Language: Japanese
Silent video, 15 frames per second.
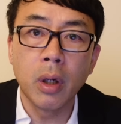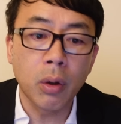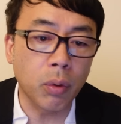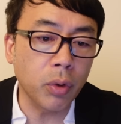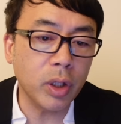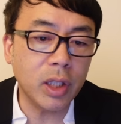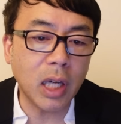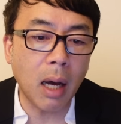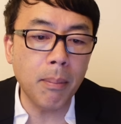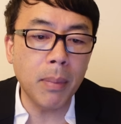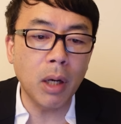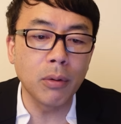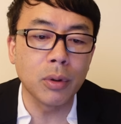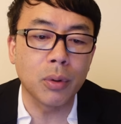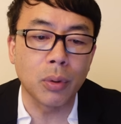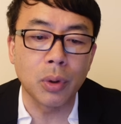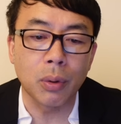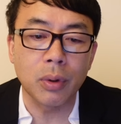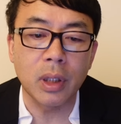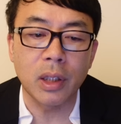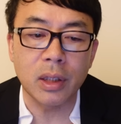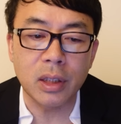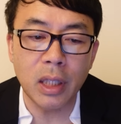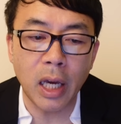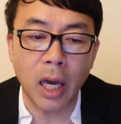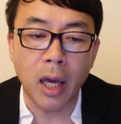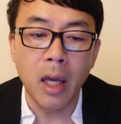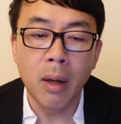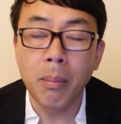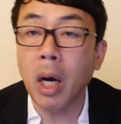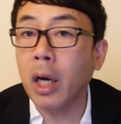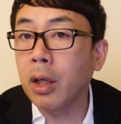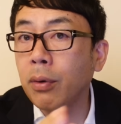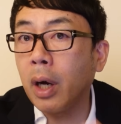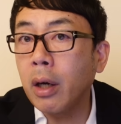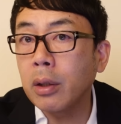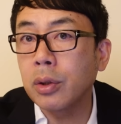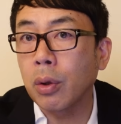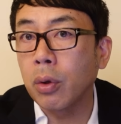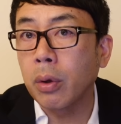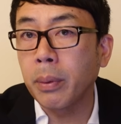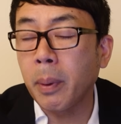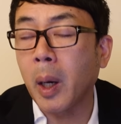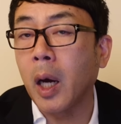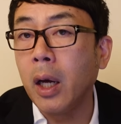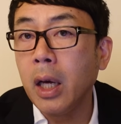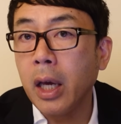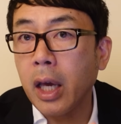この悲観マウントによってですね、まあ、いわゆるその、まあ、